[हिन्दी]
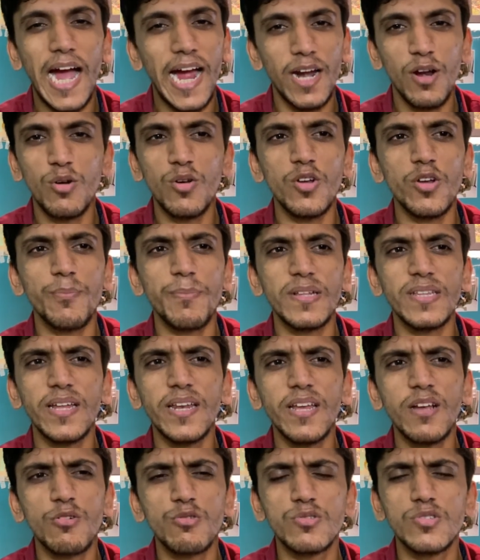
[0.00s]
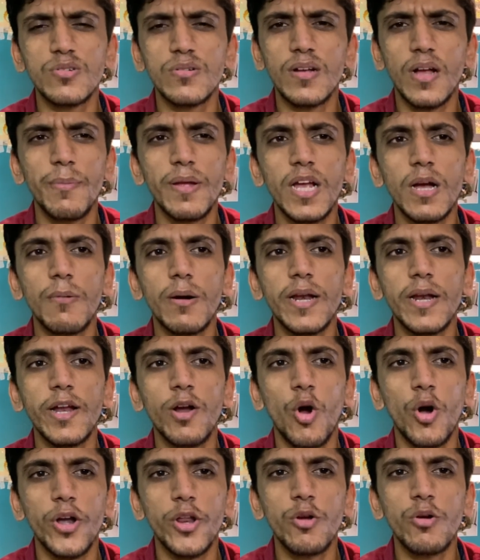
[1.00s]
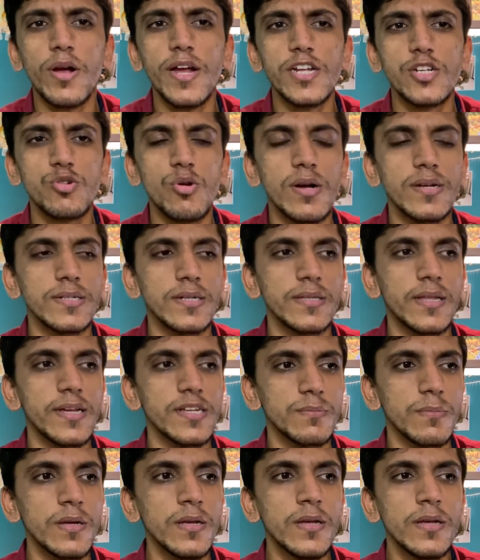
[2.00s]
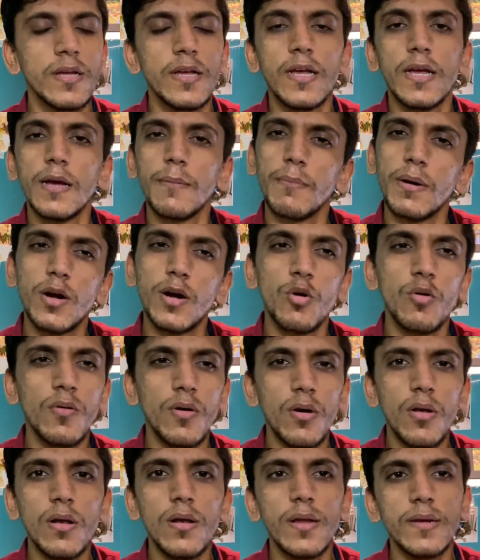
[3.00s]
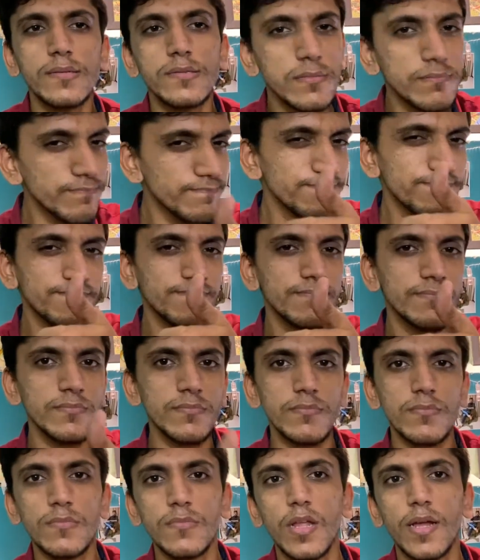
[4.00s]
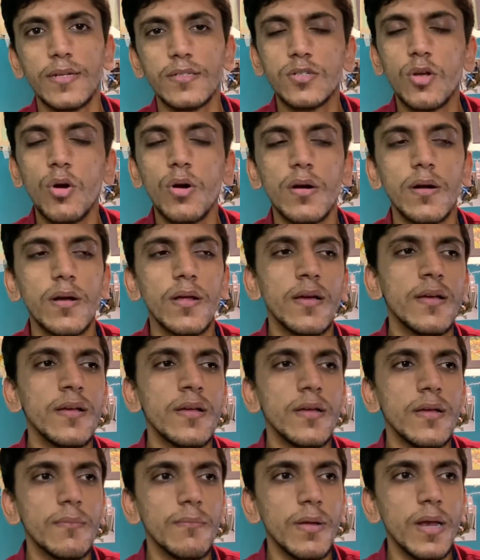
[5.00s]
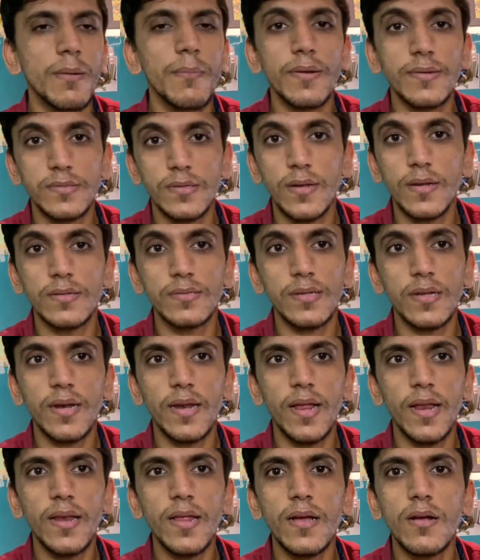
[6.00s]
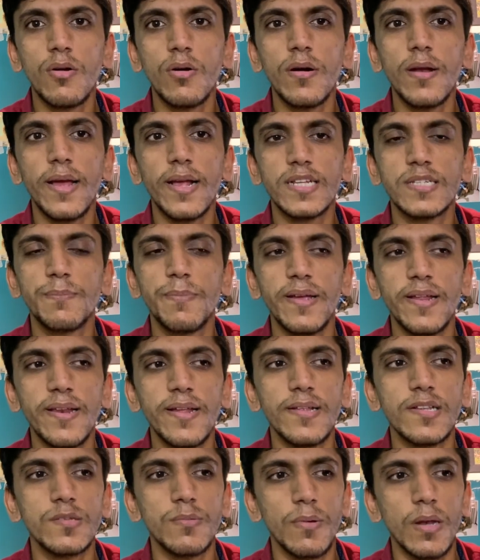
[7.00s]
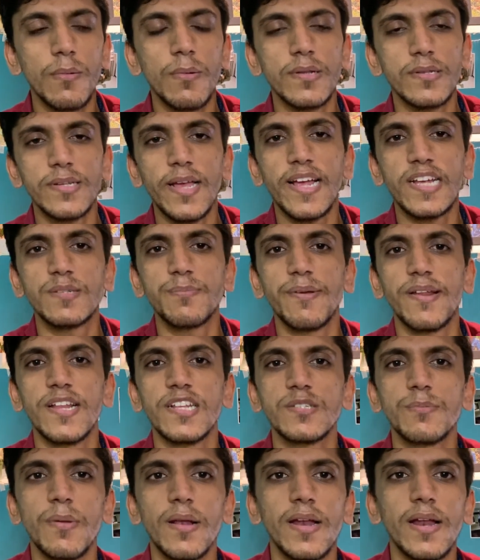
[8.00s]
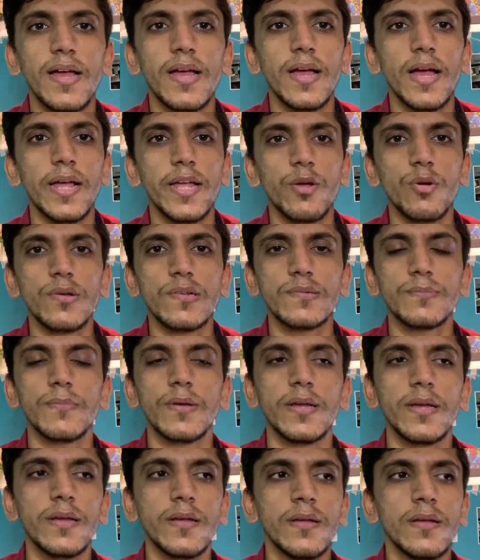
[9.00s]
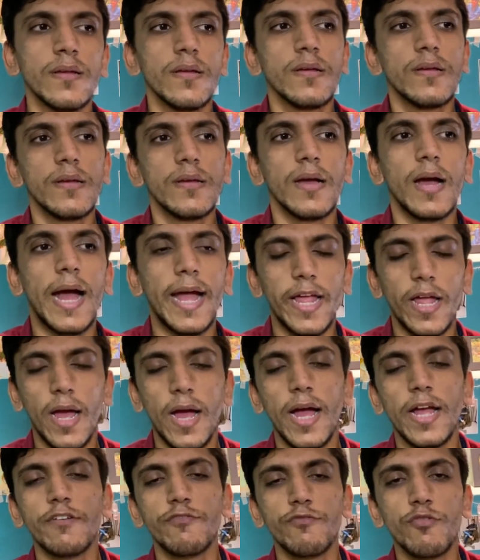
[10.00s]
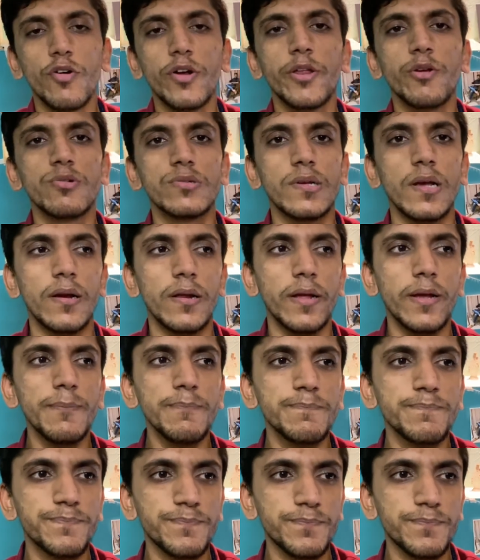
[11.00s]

आई डोंट नो पता नहीं कुछ कभी कभार ऑडियो का इशू आ जाता है इसमें बट ओवरऑल इट्स इट्स गुड मतलब इट्स इट्स अ रियली गुड एक्सपीरियंस मतलब अच्छा एक्सपीरियंस मिल रहा है आई में आई आईफोन यूज़ करके